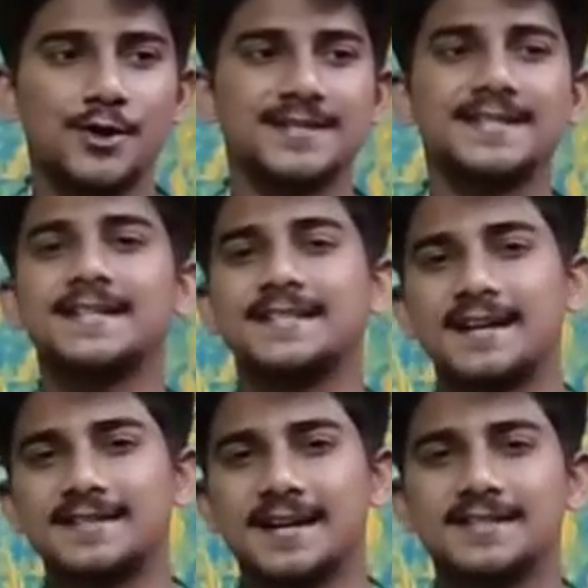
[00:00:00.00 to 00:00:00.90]
और इसी के
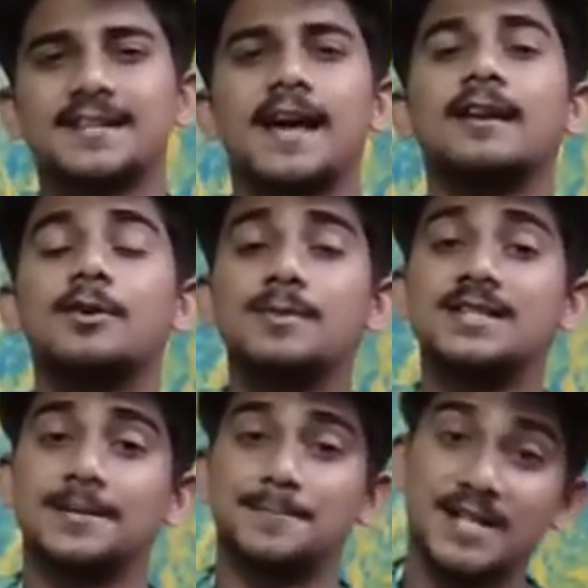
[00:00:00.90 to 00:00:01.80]
साथ साथ चैनल को भी
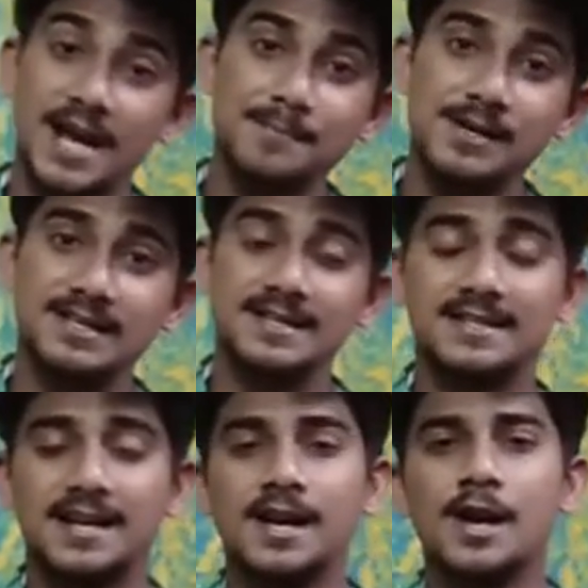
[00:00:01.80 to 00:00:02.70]
सब्सक्राइब कर
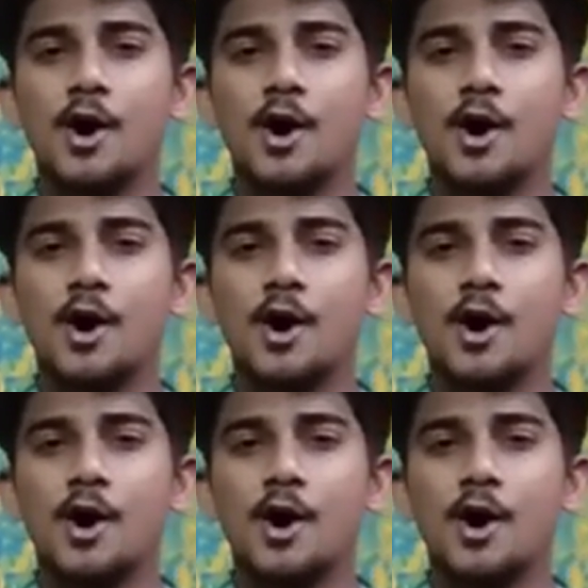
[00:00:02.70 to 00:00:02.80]
दीजिए